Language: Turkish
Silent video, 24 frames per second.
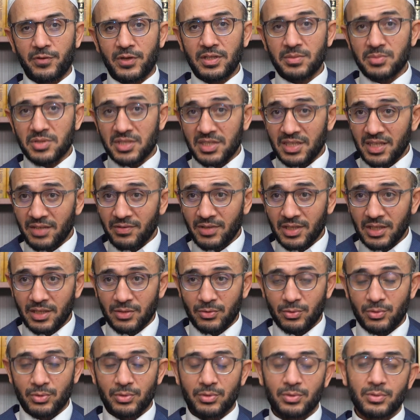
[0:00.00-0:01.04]
Ama efendim sizin
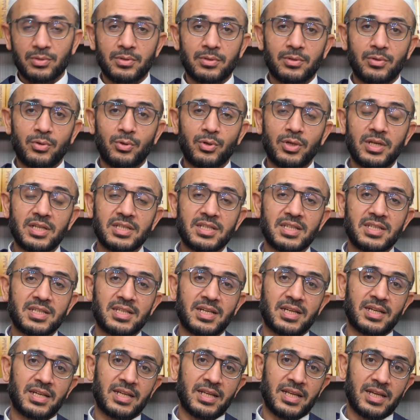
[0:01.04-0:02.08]
eve gidiyordu.
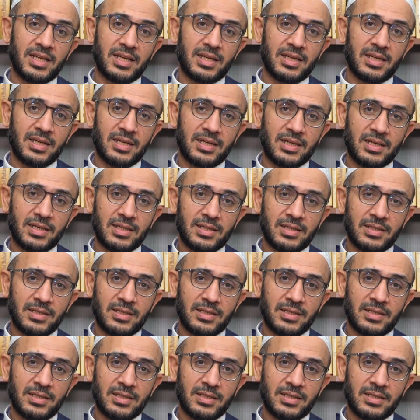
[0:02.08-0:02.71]
Öyleyse sana ne